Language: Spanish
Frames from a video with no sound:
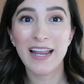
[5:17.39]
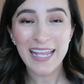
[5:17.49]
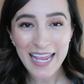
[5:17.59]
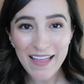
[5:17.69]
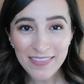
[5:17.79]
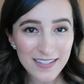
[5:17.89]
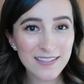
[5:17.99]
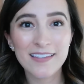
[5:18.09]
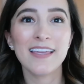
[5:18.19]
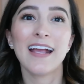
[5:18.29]
y
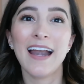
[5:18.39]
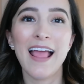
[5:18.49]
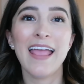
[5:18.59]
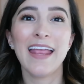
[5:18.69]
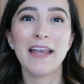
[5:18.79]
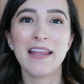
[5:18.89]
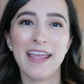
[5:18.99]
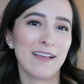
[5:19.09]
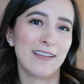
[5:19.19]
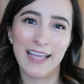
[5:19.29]
antes de llegar a él
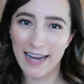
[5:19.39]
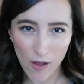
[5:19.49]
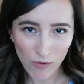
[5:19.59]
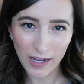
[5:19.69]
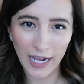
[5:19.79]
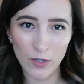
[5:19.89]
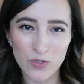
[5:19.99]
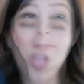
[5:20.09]
era un caos.